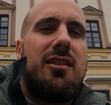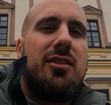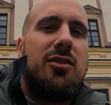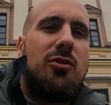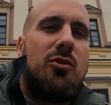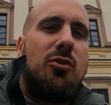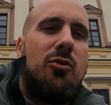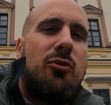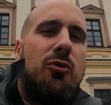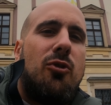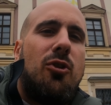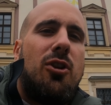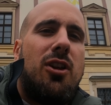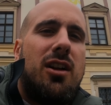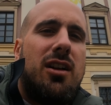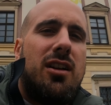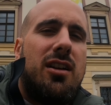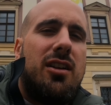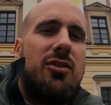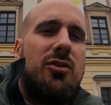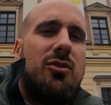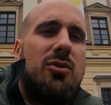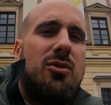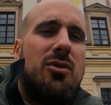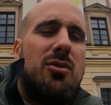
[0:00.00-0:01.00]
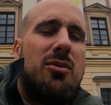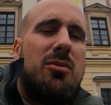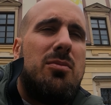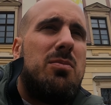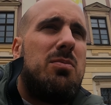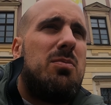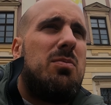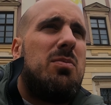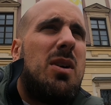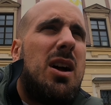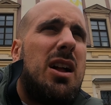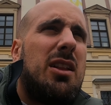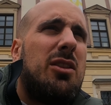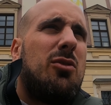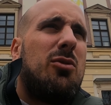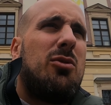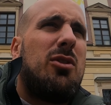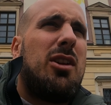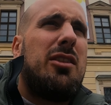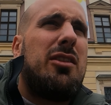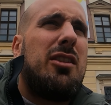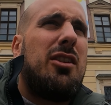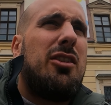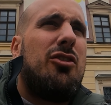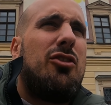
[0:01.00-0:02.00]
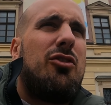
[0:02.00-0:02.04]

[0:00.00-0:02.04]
als Kofola. Also hat so einen anderen